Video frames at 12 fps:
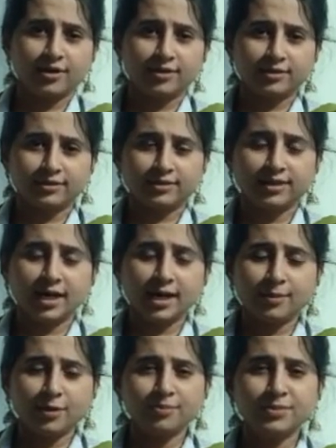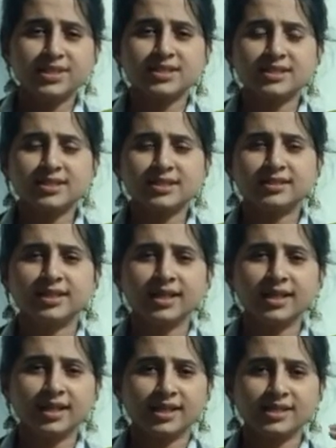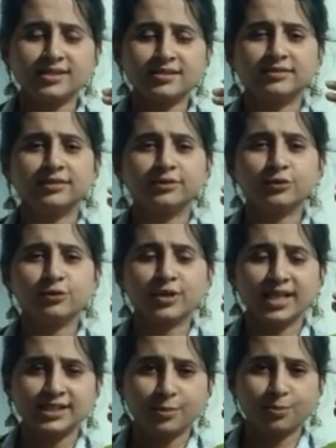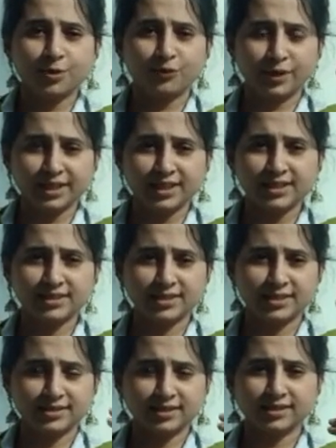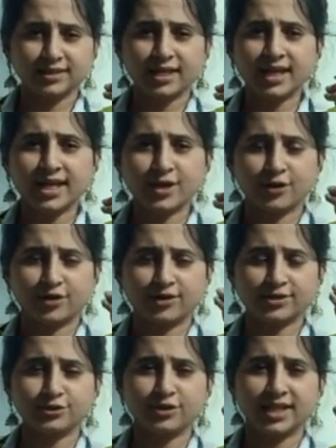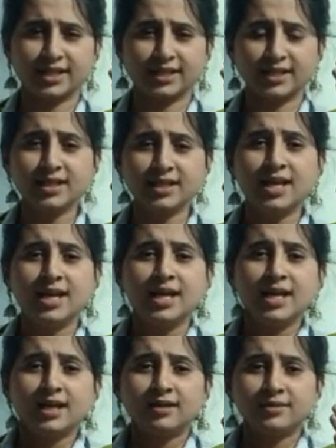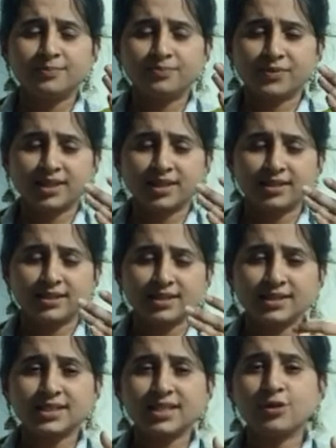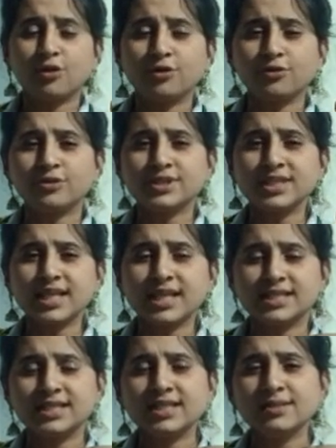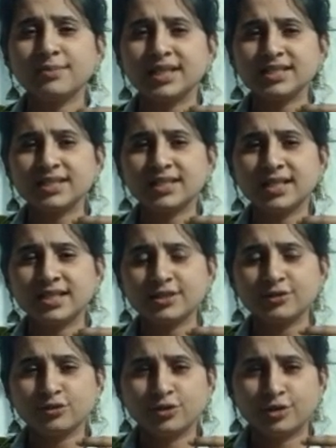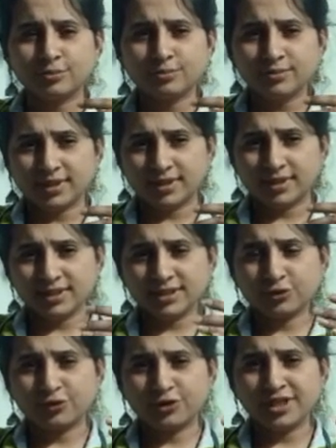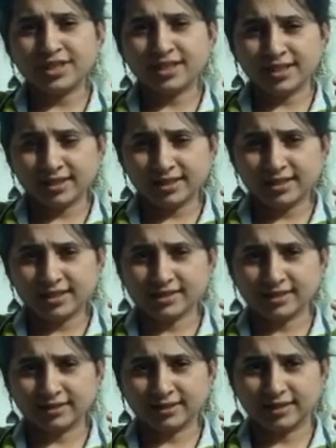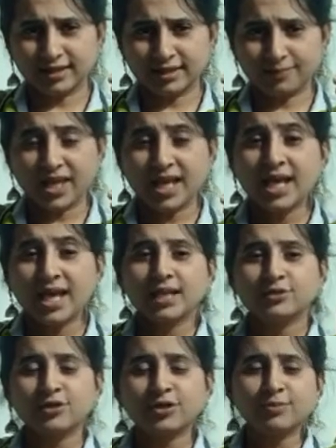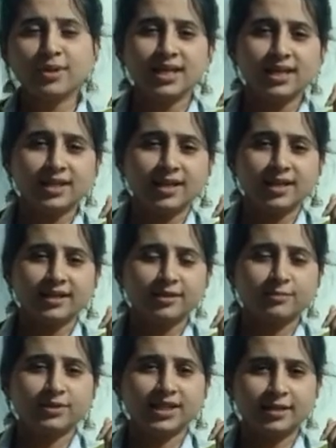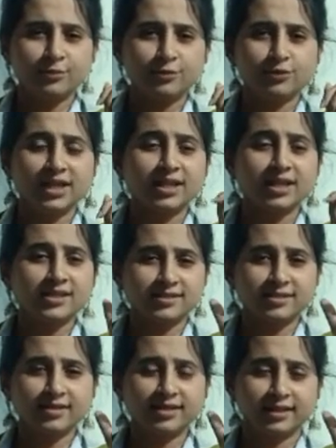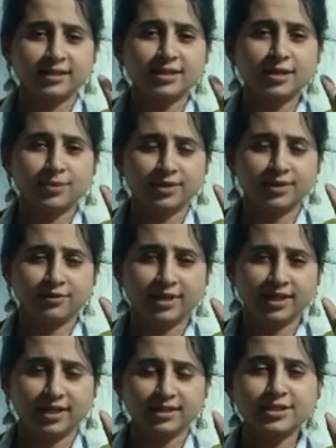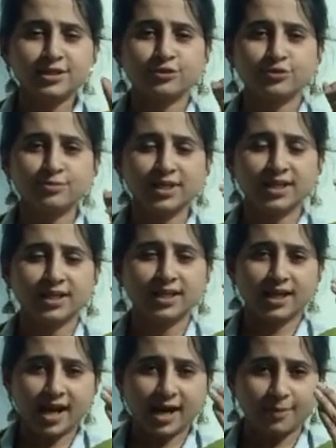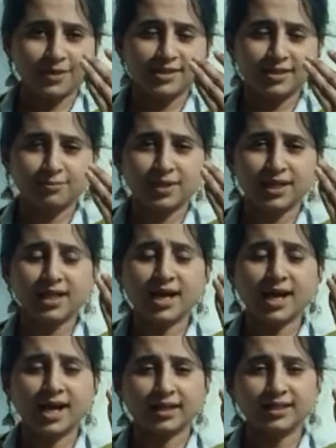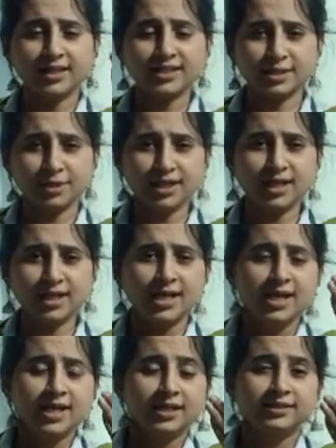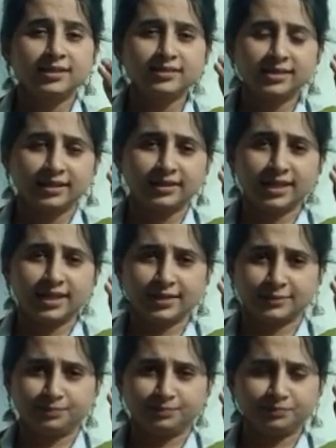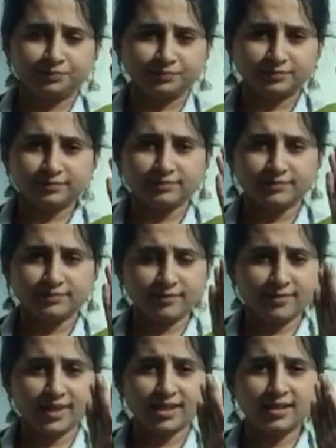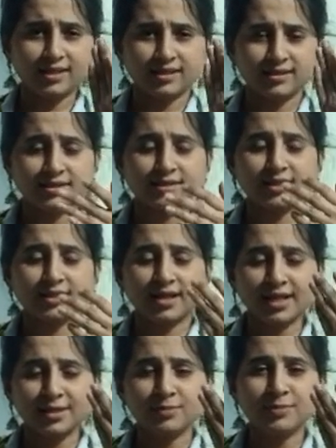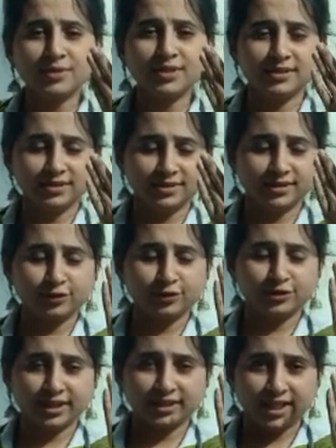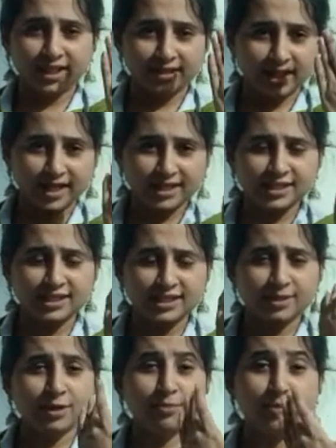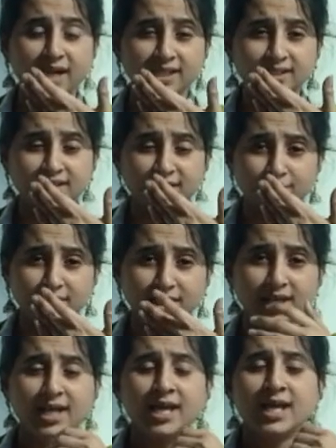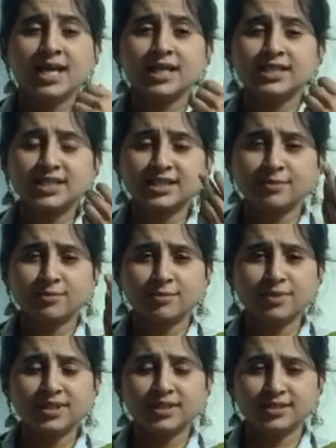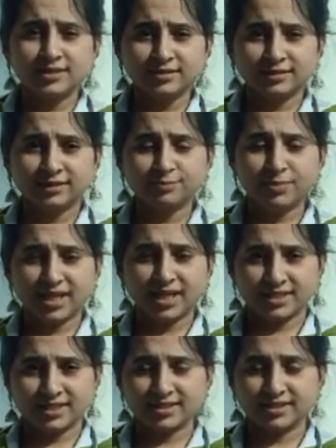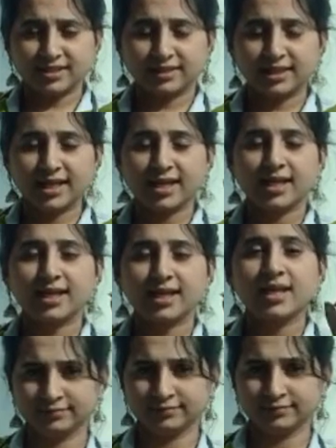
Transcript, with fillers: और अब हम डिस्कस करते हैं कि सर दर्द को कैसे प्रिवेंट किया जा सकता है और जो है ना इसकी कौन कौन सी ऐसी मेडिसिन है जो हम इसको ट्रीट करने के लिए ले सकते हैं सॉरी मैं एक हेडेक बताना भूल गई क्लस्टर हेडेक या मिग्रेन जो उसमें आपके सर में आधे हिस्से में दर्द रहता है आ, कहीं पे भी दर्द हो सकता है दाएं हिस्से में बाएं हिस्से में किसी हिस्से में भी सर दर्द पाया जा सकता है